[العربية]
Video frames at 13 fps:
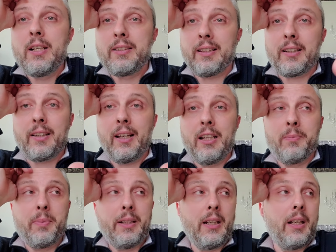سكته
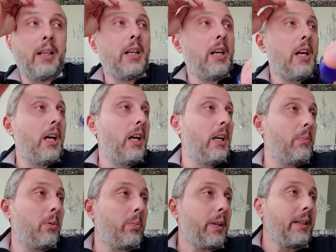قلبيه، آه،
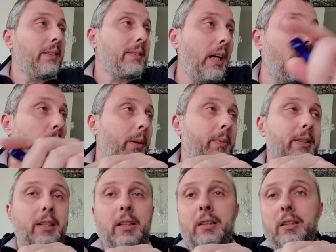ممكن يساوي
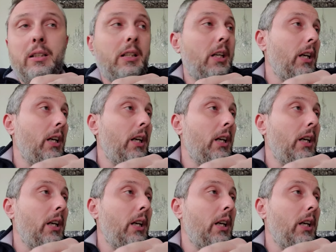مثلا